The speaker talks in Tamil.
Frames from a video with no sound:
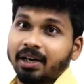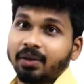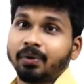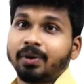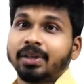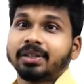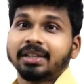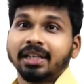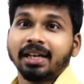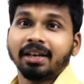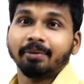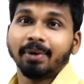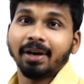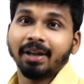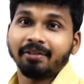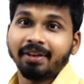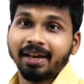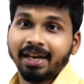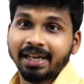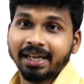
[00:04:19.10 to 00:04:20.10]
அளவுக்கு சில
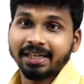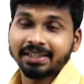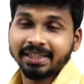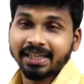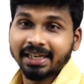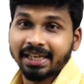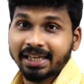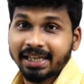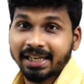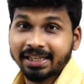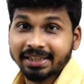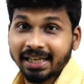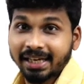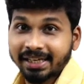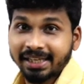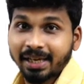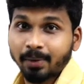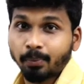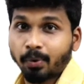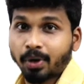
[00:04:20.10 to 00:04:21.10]
பல வேலைகள் செய்கிறதுக்காக
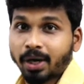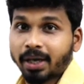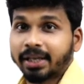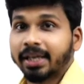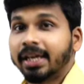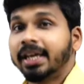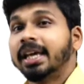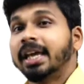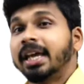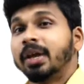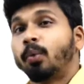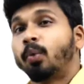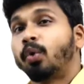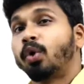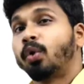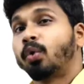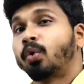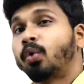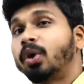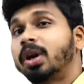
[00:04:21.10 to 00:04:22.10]
தனியாக போகிறாங்க
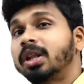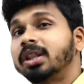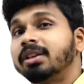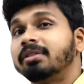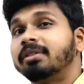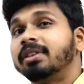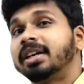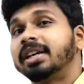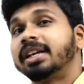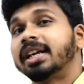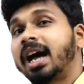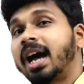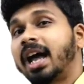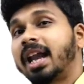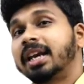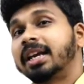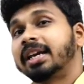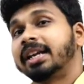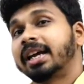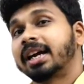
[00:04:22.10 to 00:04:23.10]
இவ்வளோ கூட்டத்தை விட்டுட்டு
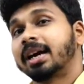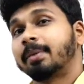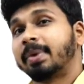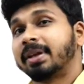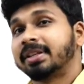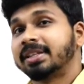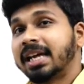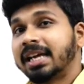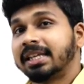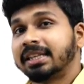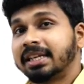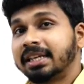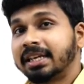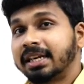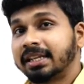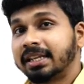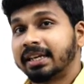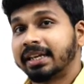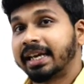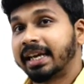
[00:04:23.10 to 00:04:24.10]
ஆல்ரெடி அங்கே பஞ்சாயத்து
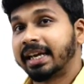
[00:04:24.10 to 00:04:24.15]
இருக்குது நீ